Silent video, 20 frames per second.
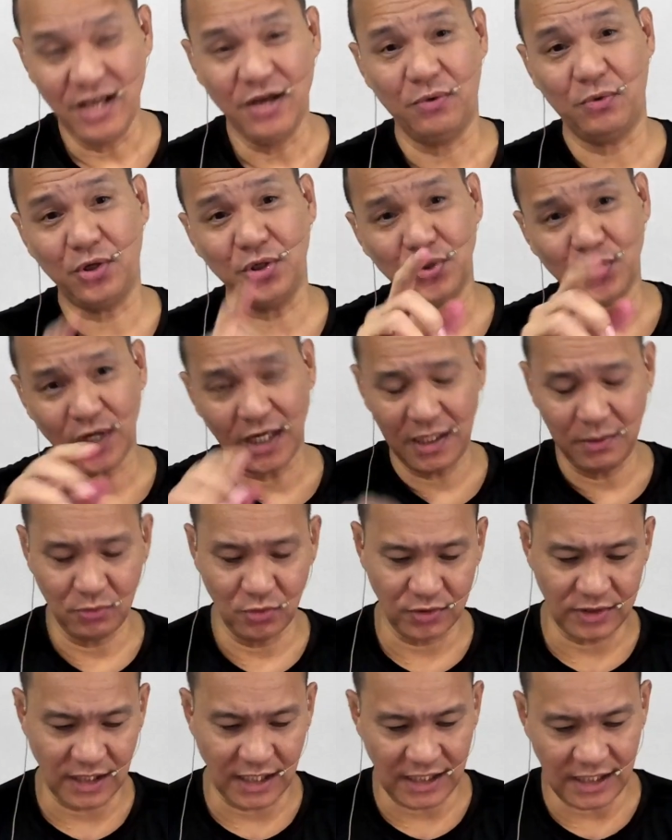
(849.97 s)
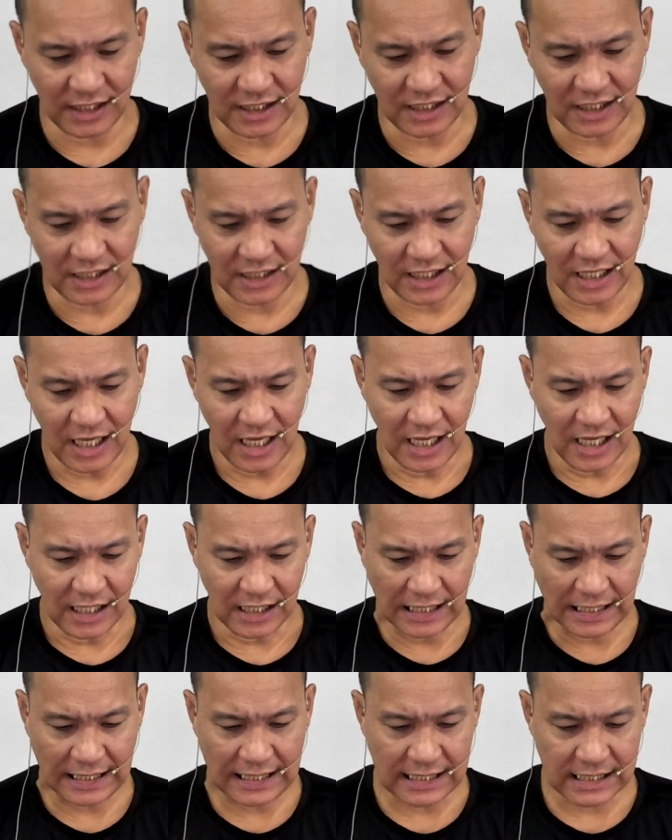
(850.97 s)
Huwag niyong kalimutang
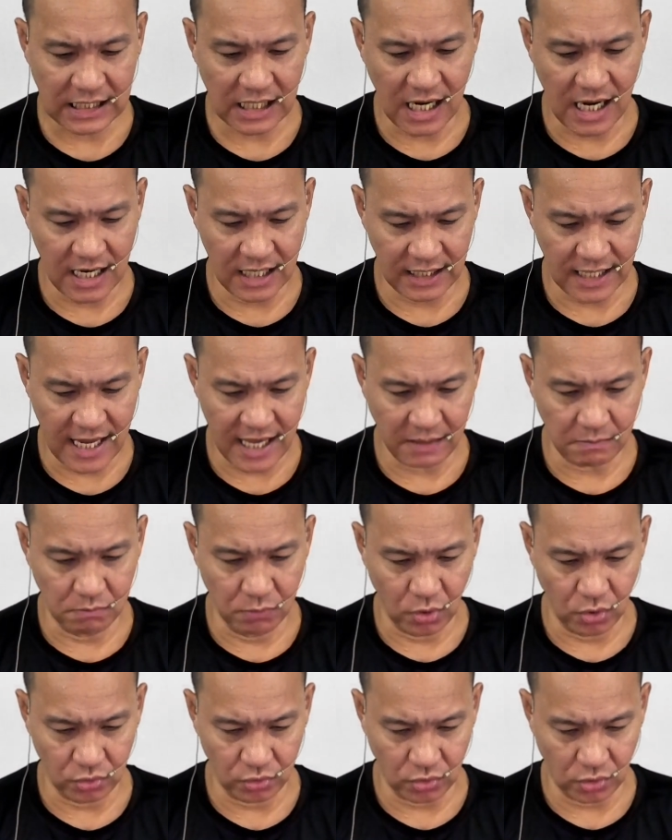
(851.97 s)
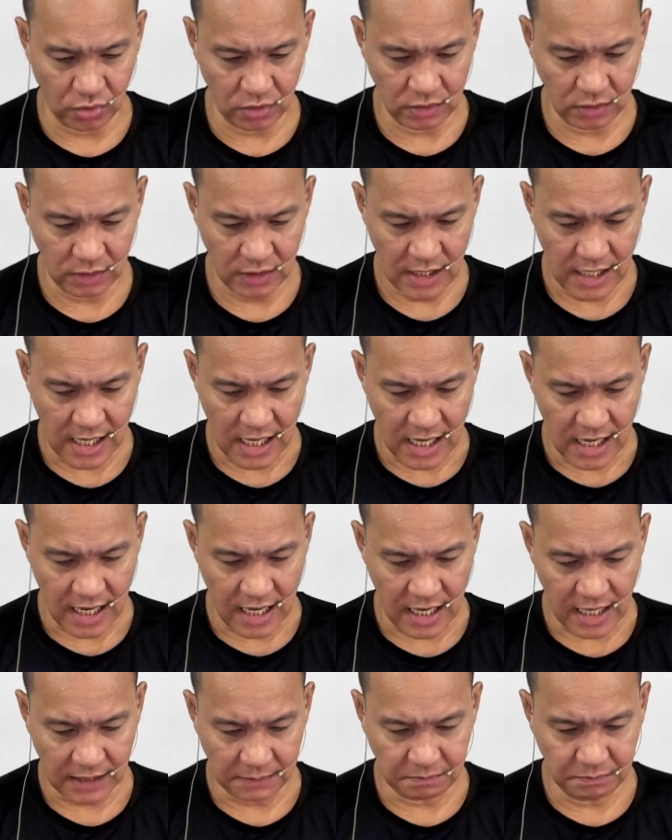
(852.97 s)
i-click ang like button
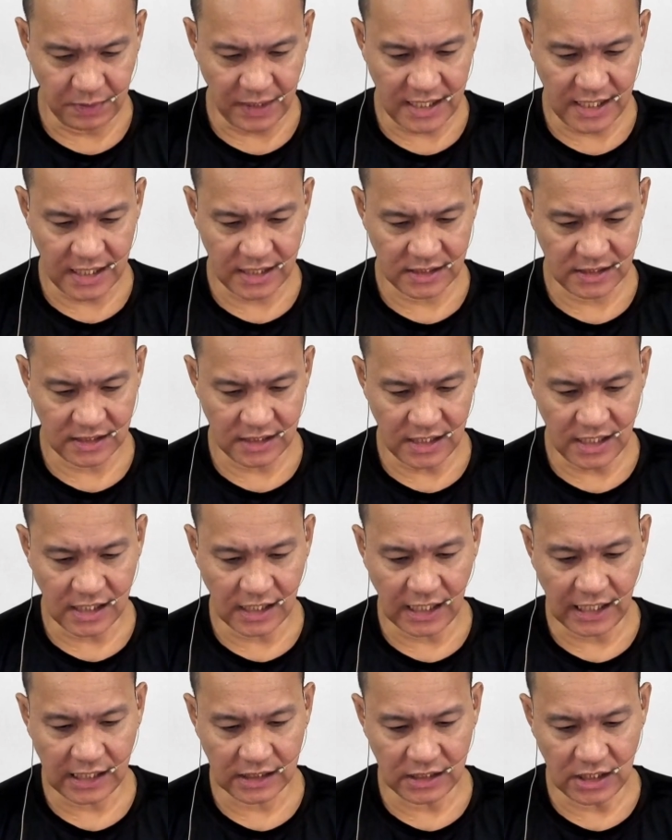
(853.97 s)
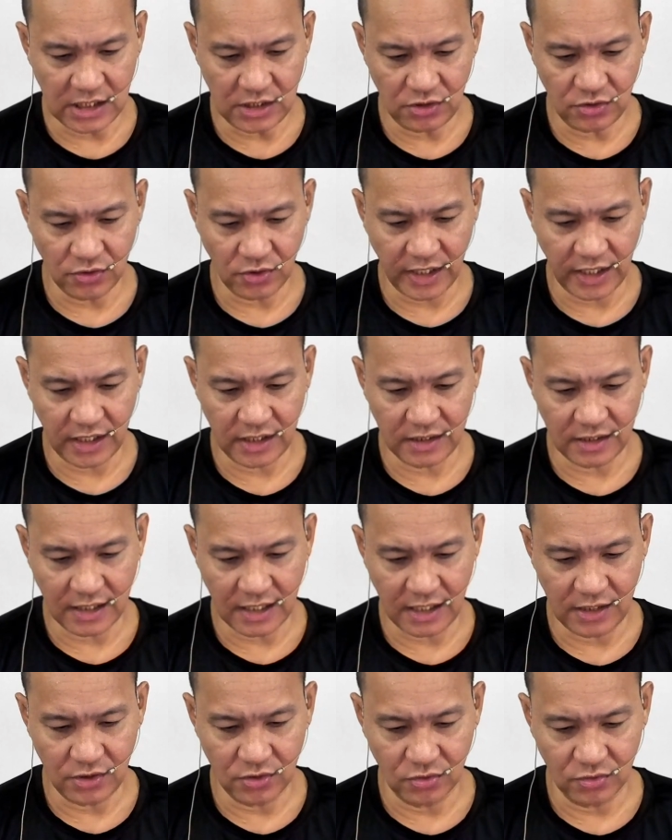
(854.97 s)
at please i-click din niyo rin
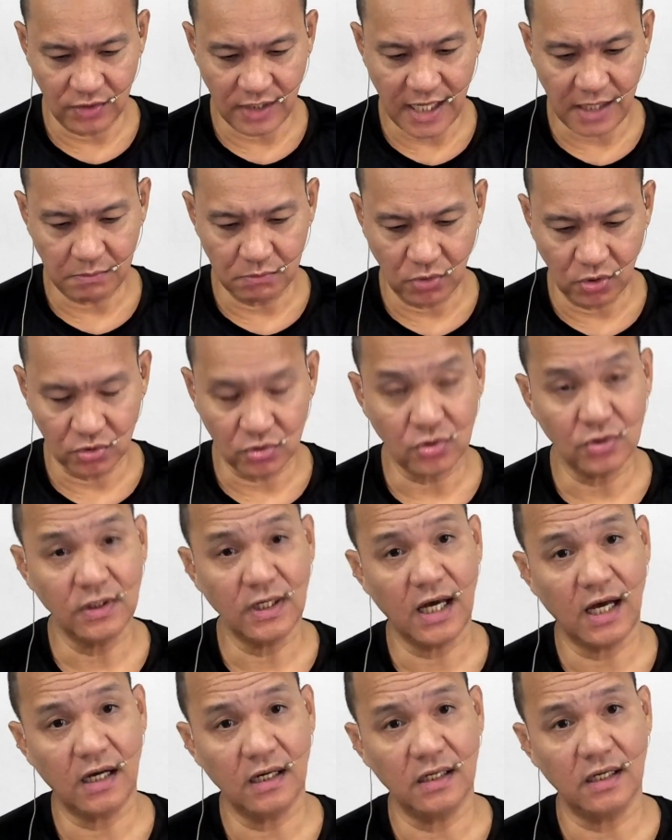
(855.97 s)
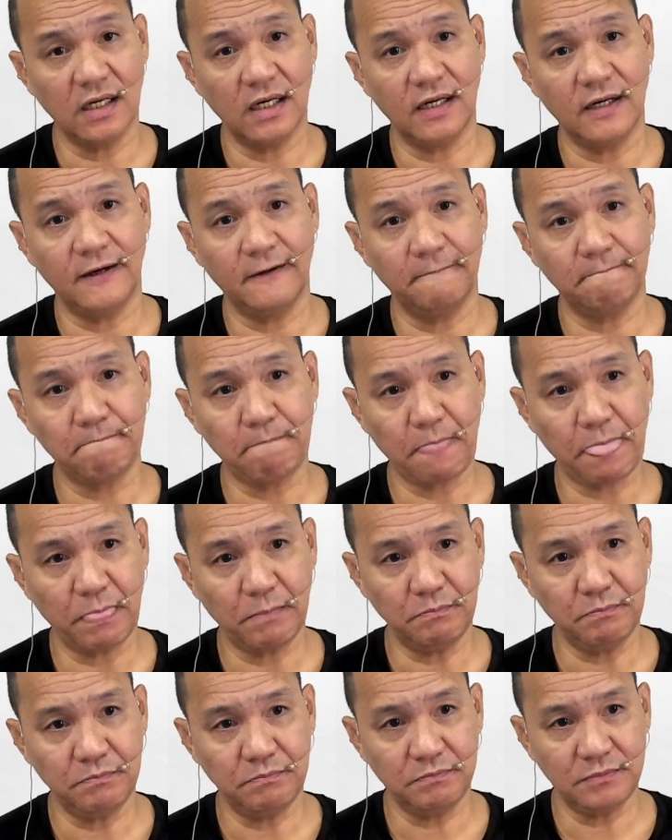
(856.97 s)
ah, yung like button ng uh,
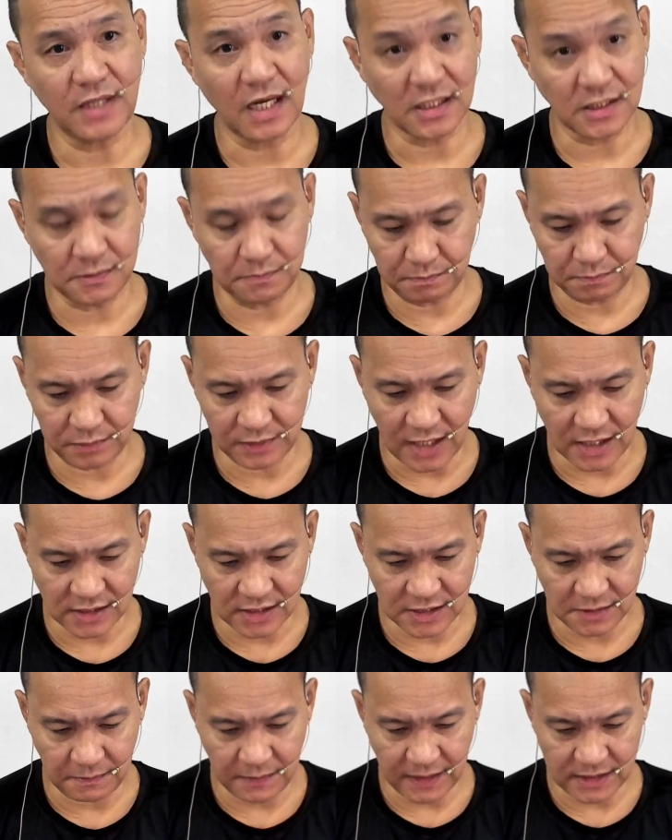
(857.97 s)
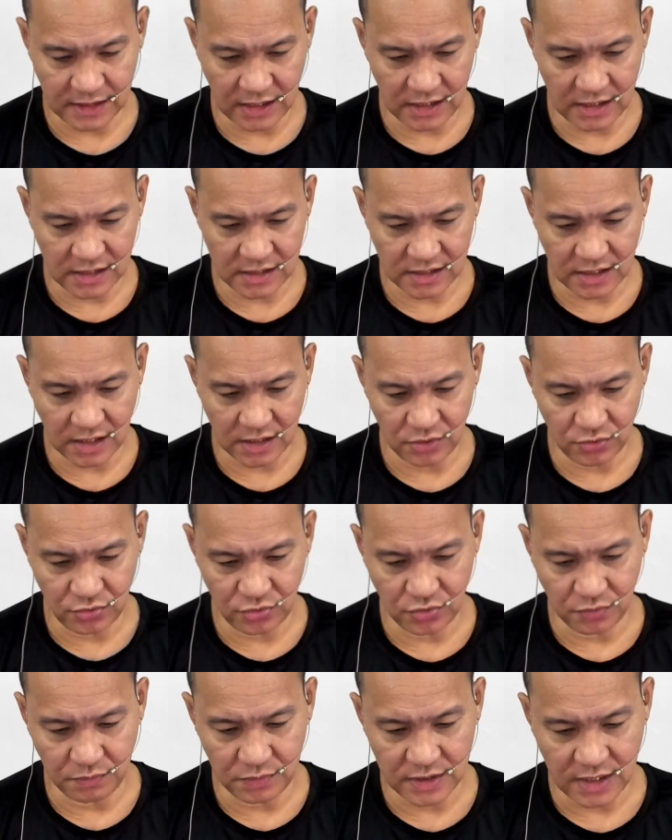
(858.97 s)
tax tax specialista
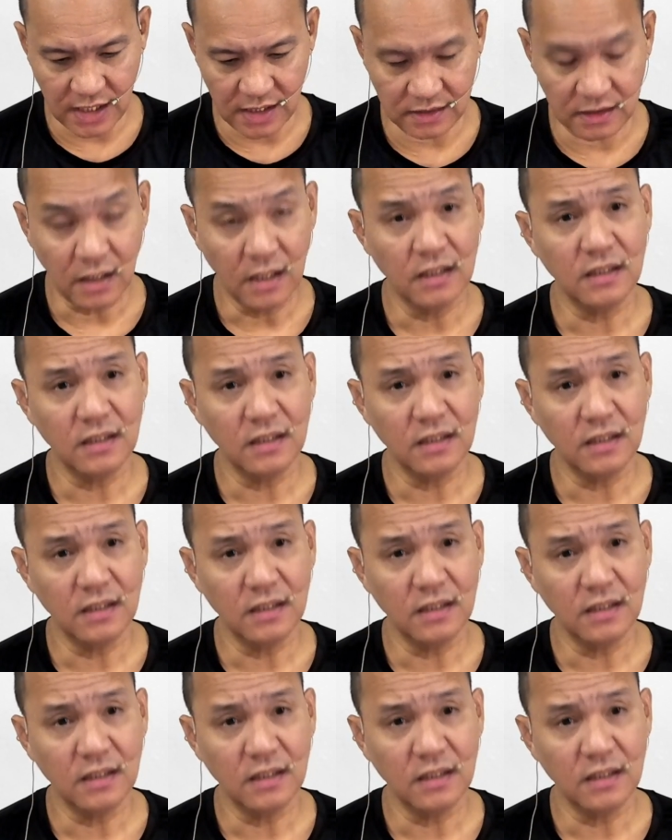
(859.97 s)
YouTube channel